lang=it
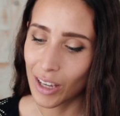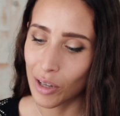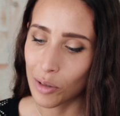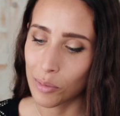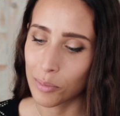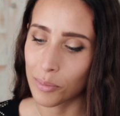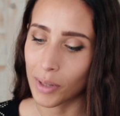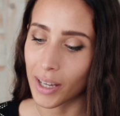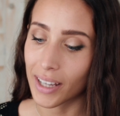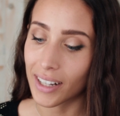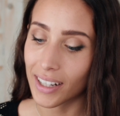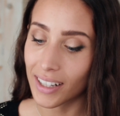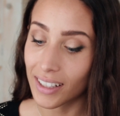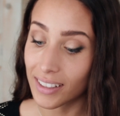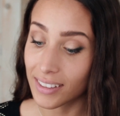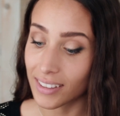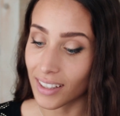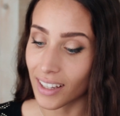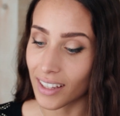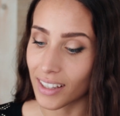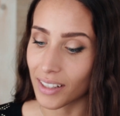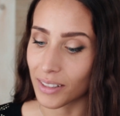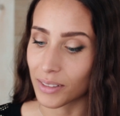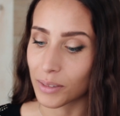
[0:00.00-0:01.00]
ma in
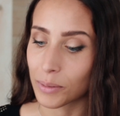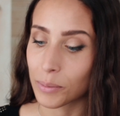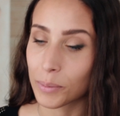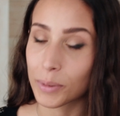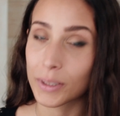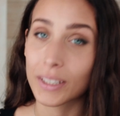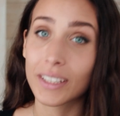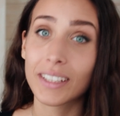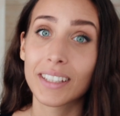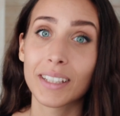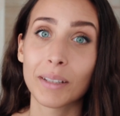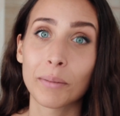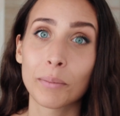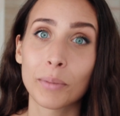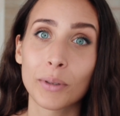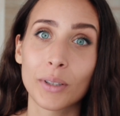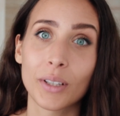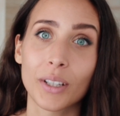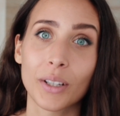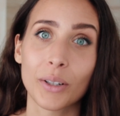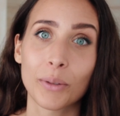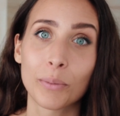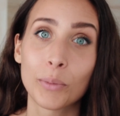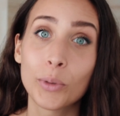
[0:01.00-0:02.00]
realtà era da un po' di tempo
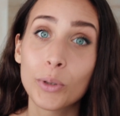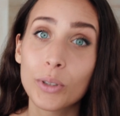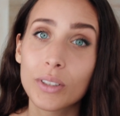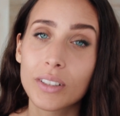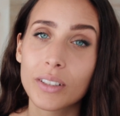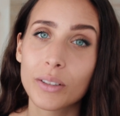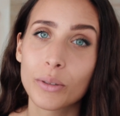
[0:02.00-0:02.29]
che ero molto